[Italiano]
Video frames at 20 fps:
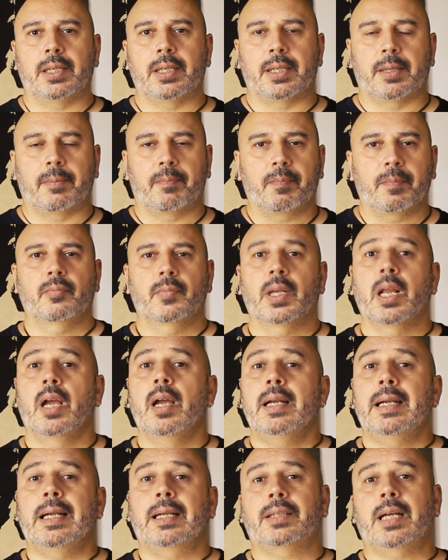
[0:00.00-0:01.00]
lì.
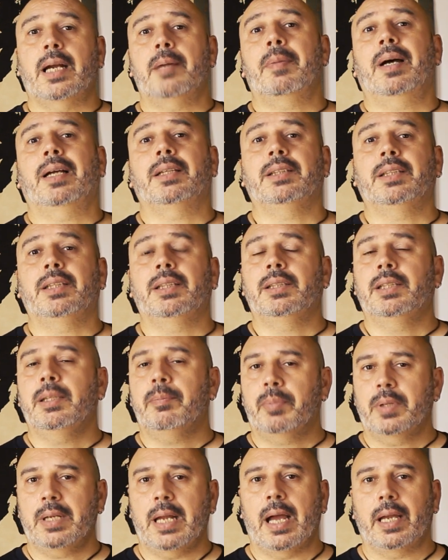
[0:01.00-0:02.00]
La trama di
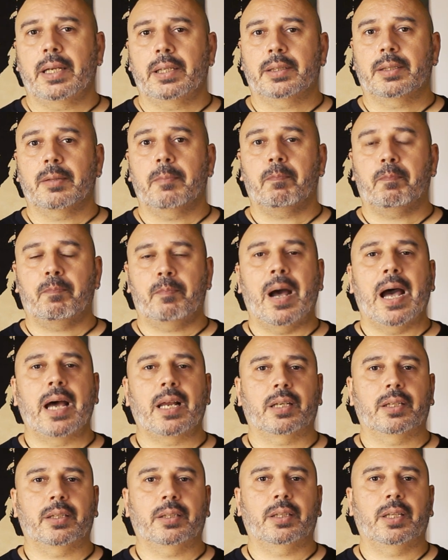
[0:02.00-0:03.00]
Deep Night
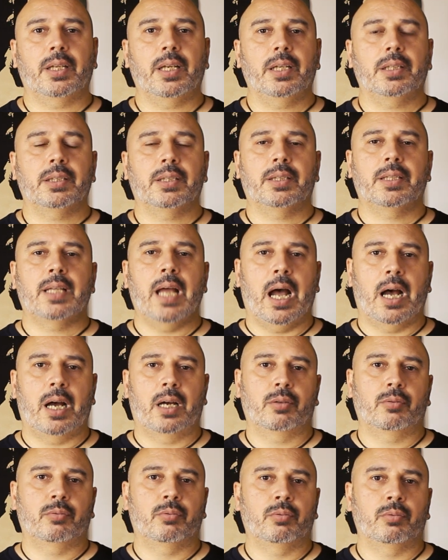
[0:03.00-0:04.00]
parte
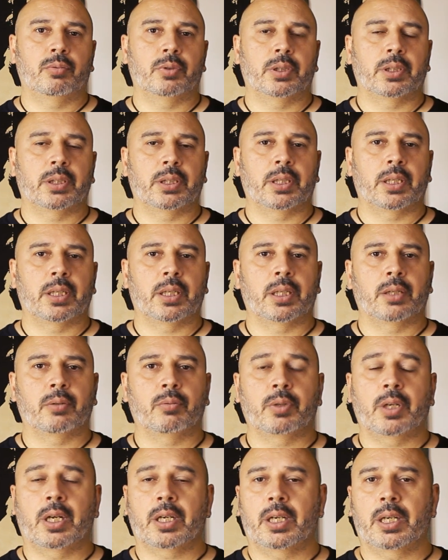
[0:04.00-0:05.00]
da un,
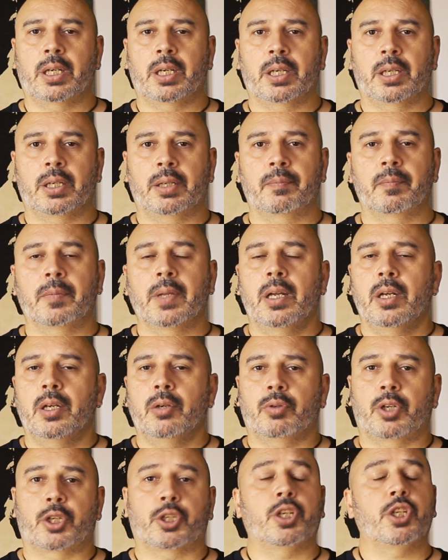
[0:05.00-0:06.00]
una,
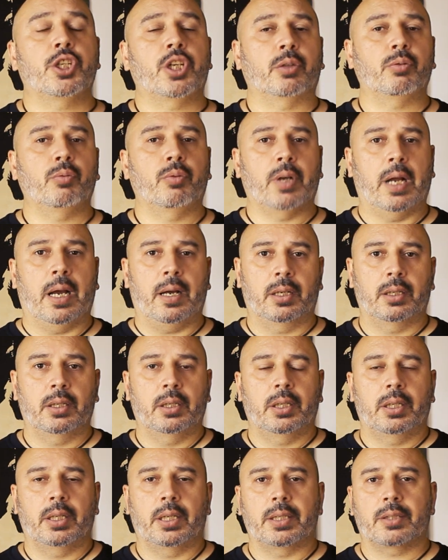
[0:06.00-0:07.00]
una, sceneggiatura
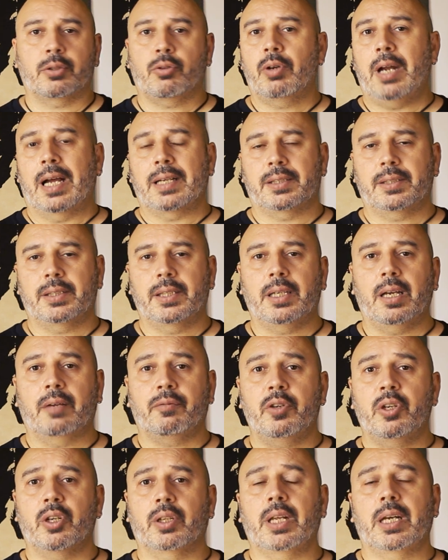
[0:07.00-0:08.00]
eh, scolastica
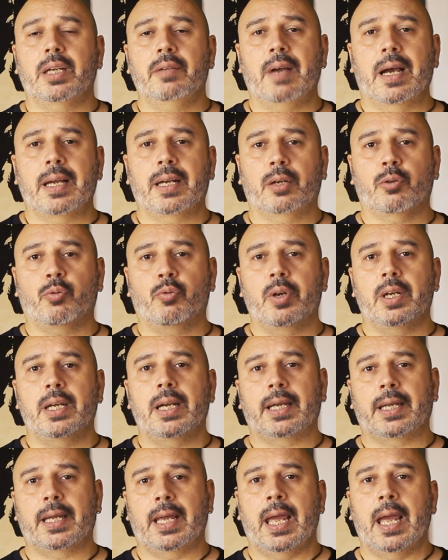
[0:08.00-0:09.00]
fino ad arrivare a
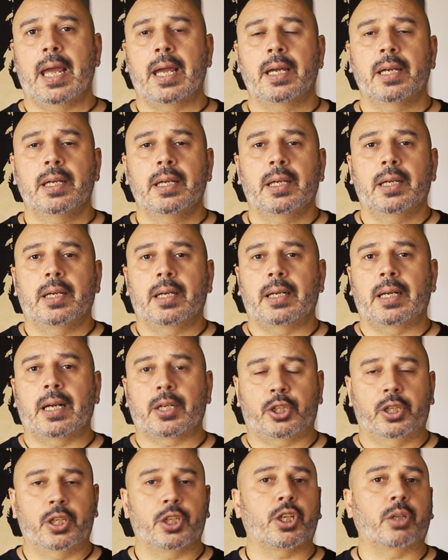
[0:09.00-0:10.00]
quella che è la
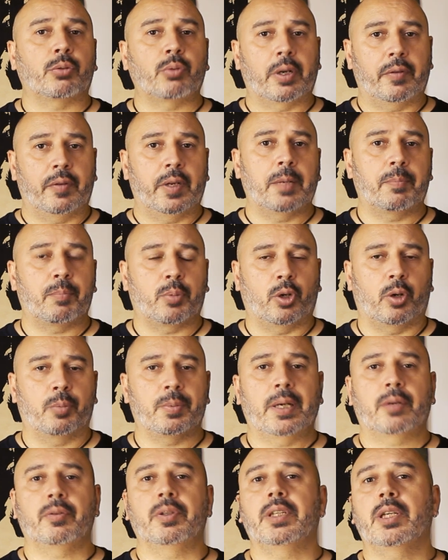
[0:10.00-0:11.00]
sceneggiatura vera e
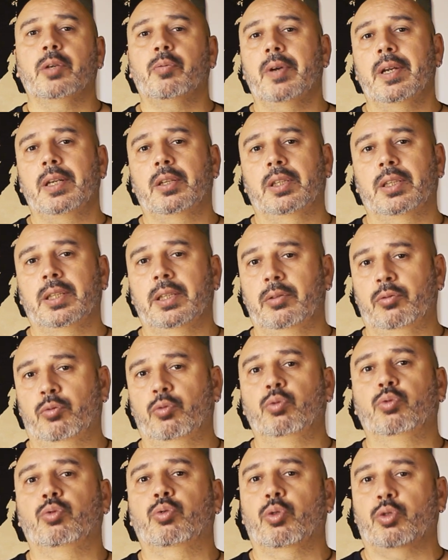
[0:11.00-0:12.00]
propria, quindi que-
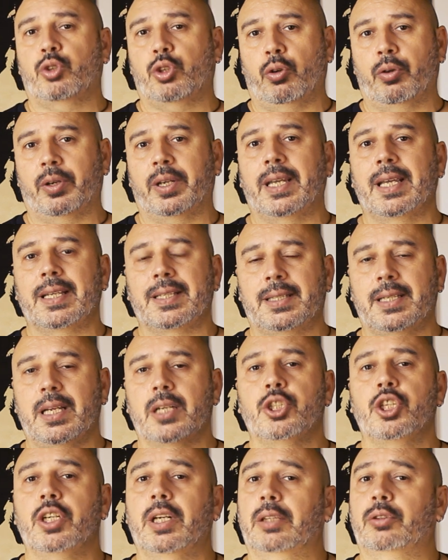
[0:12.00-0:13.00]
tutto ciò che si
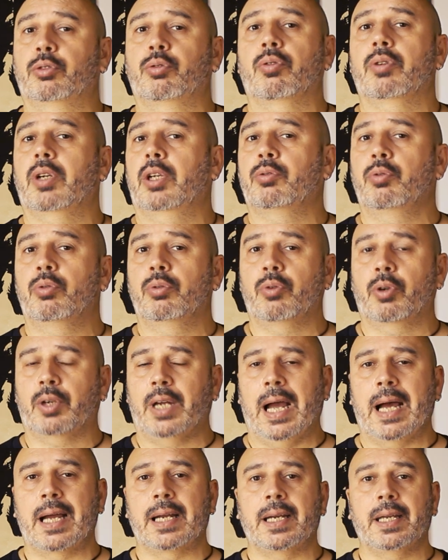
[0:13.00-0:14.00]
aggira attorno ad un
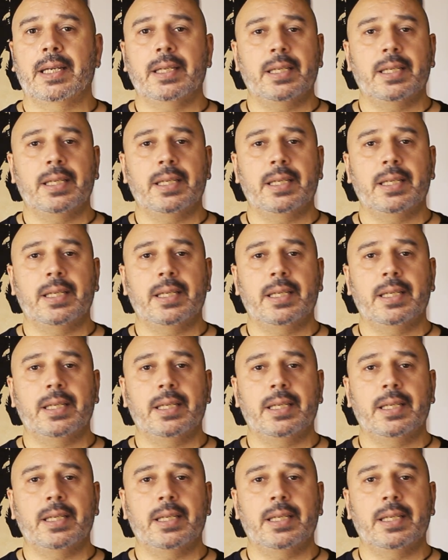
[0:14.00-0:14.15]
locale,